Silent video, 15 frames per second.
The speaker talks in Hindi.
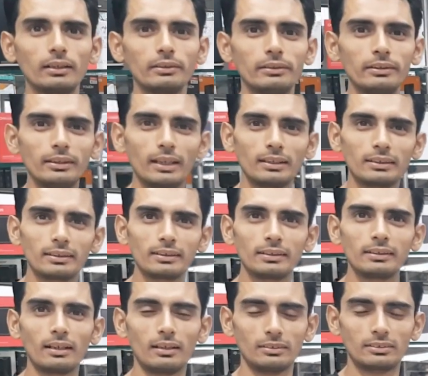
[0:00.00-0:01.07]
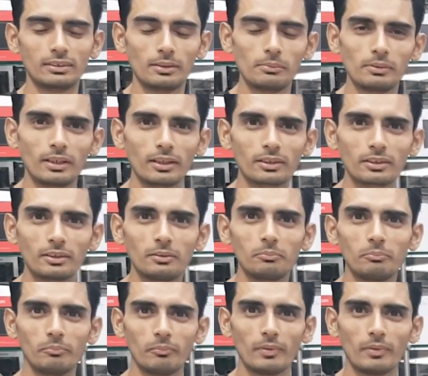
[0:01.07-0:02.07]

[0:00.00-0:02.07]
जी नाजरीन अस्सलाम वालेकुम